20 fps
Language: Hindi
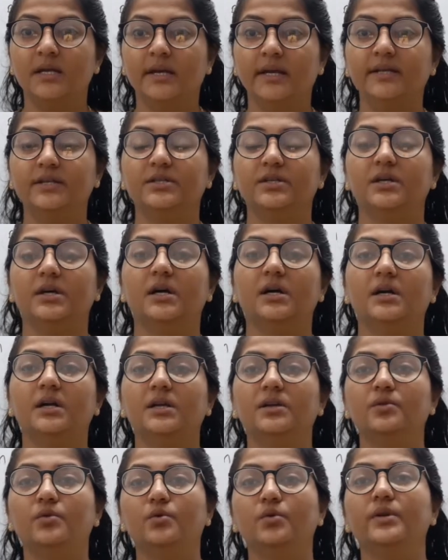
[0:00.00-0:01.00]
राइट
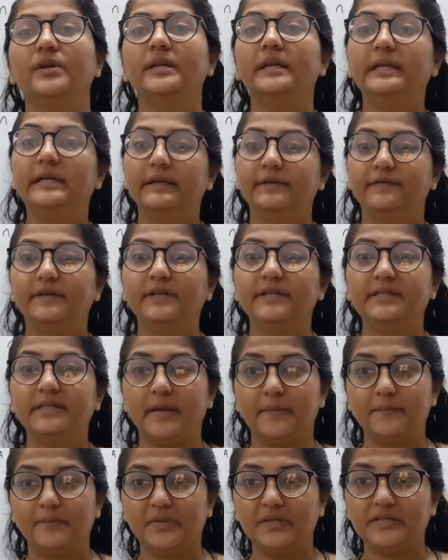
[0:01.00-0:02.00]
अगर कोई डेफिनेट
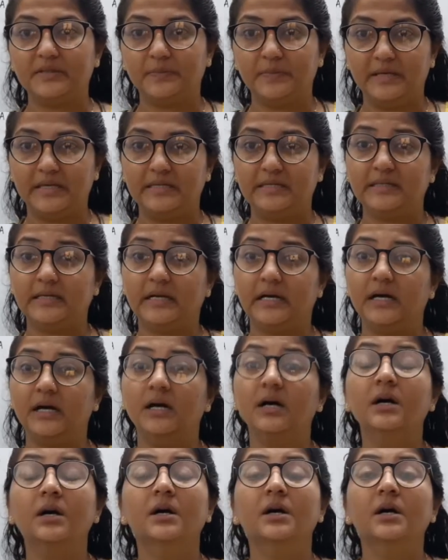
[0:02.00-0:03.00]
सैंपल स्पेस
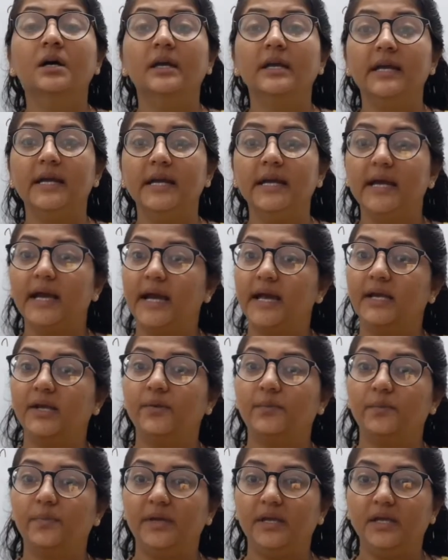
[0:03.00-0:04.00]
का ए
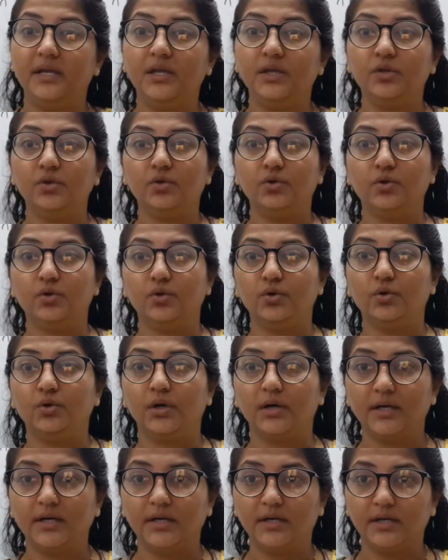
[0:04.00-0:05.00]
एंड बी दोनों
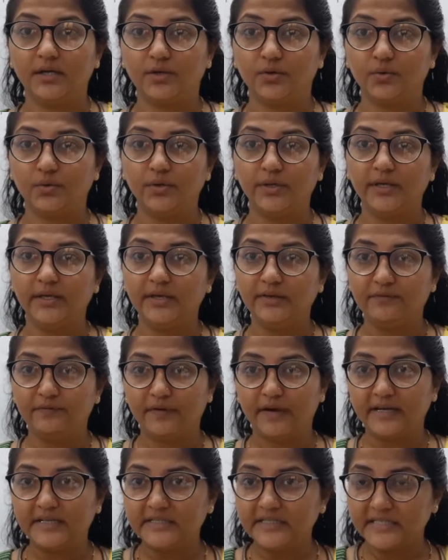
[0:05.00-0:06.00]
अगर कोई
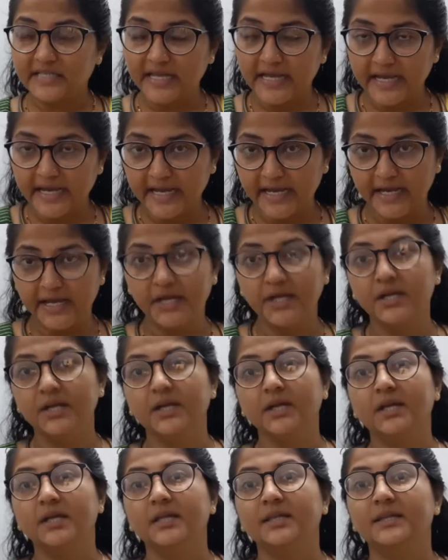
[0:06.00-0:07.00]
इवेंट्स है
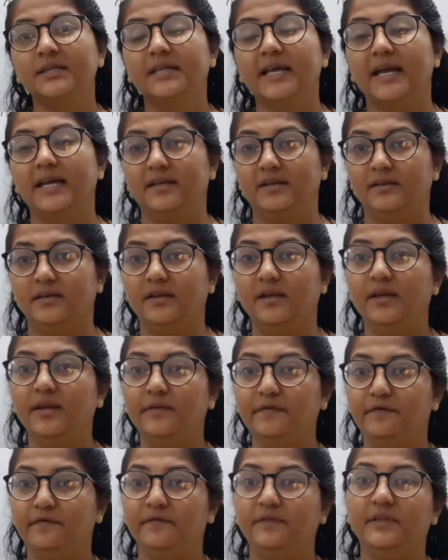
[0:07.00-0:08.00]
देन
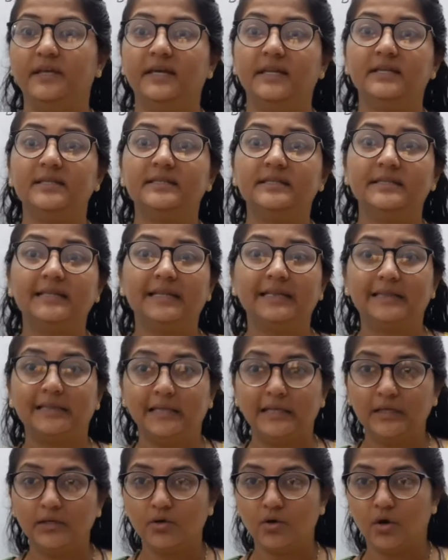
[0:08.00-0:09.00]
if there is
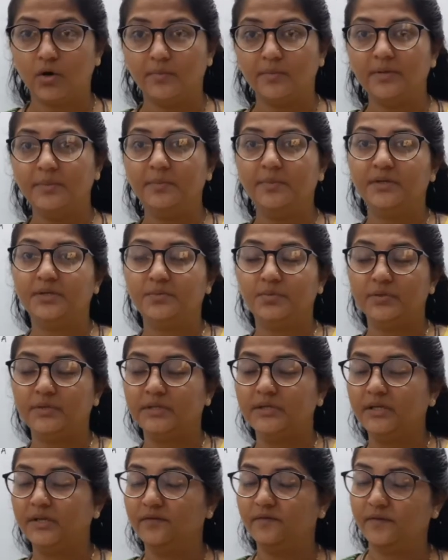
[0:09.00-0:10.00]
nothing common
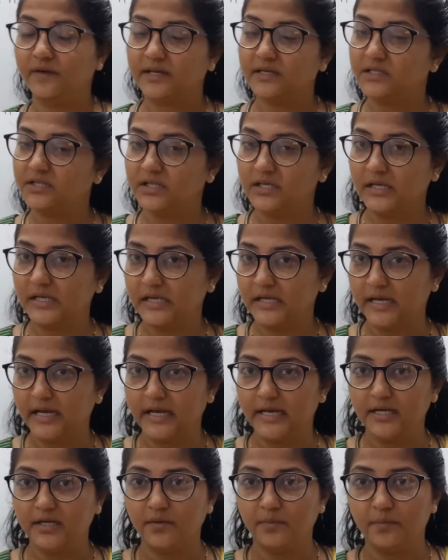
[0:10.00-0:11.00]
between event A
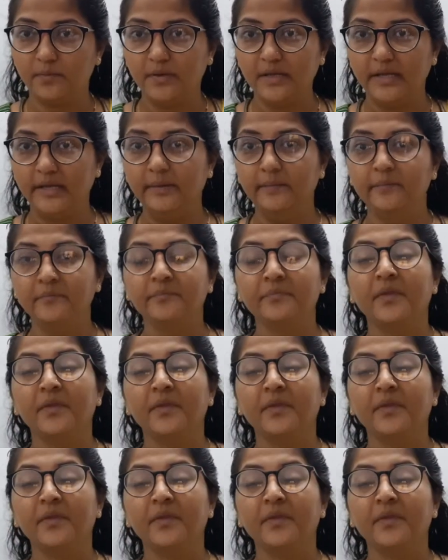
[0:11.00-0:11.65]
and B,